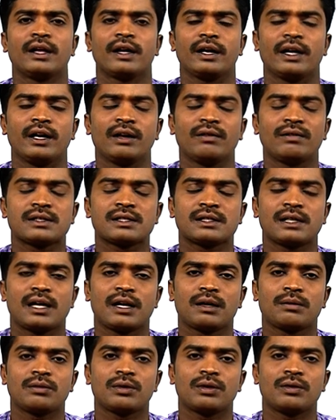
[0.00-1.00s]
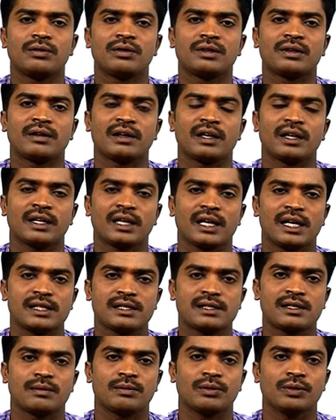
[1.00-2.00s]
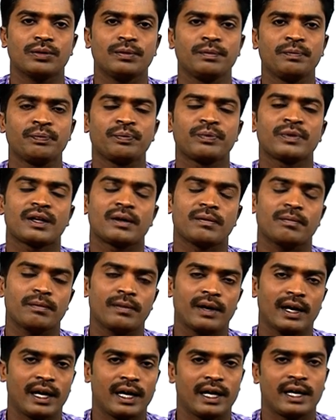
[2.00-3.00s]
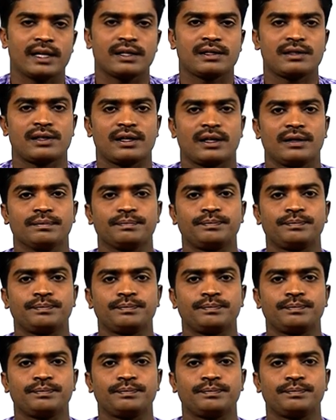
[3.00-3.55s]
రెండవ స్థానంలో ఉన్నటువంటి రాష్ట్రము మహారాష్ట్ర